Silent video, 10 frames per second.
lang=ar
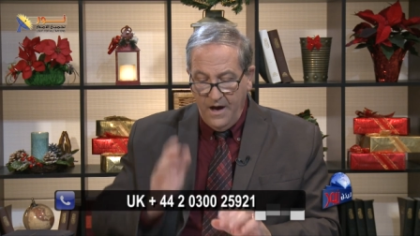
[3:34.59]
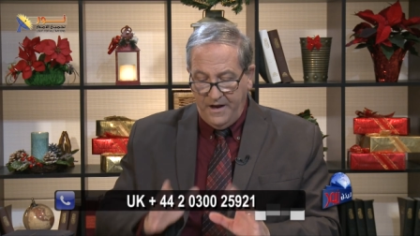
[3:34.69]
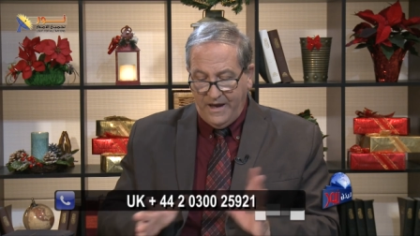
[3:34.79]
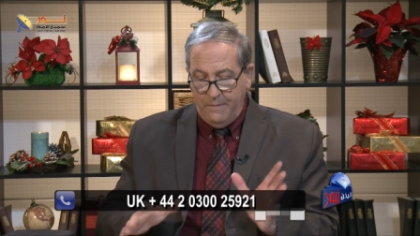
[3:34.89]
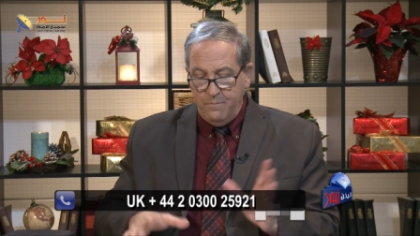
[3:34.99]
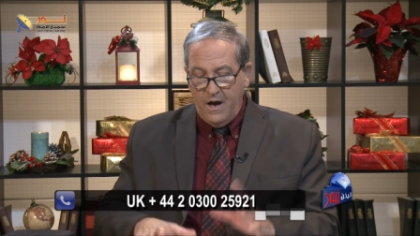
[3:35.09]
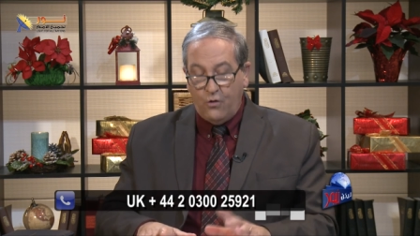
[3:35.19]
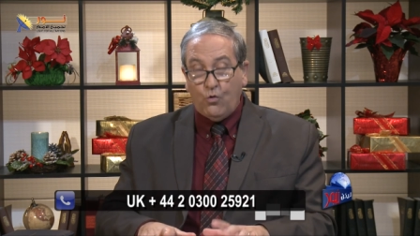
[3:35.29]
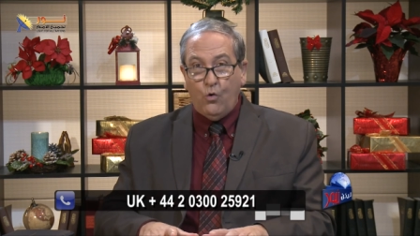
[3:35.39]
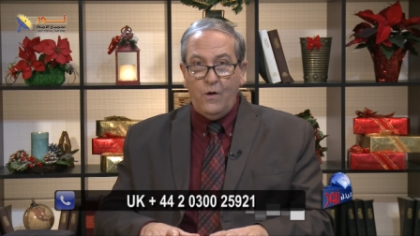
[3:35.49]
رغم
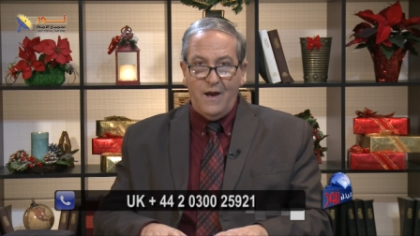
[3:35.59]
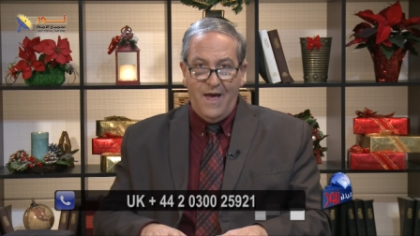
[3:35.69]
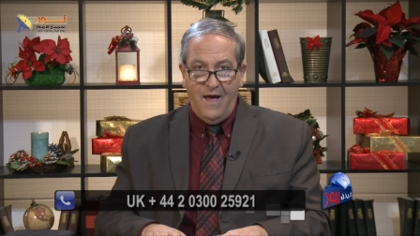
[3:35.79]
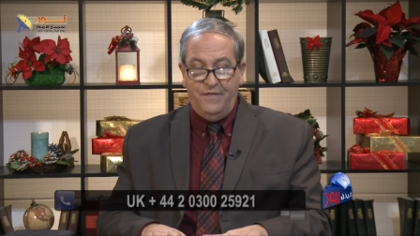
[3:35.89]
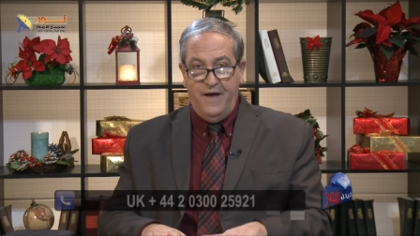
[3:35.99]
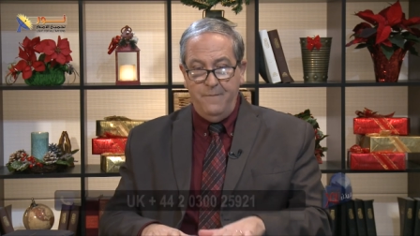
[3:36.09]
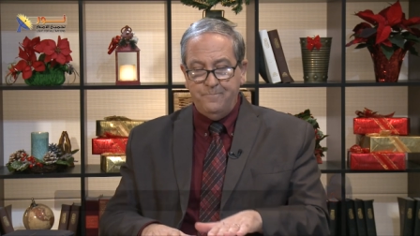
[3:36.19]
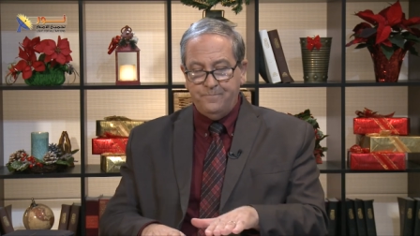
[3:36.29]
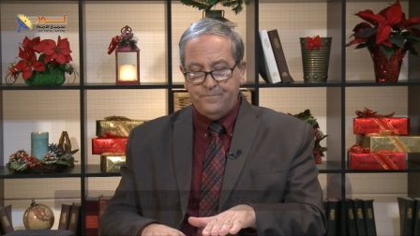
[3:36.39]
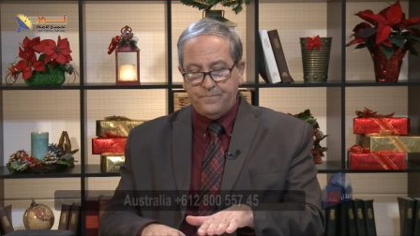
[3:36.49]
كل هذا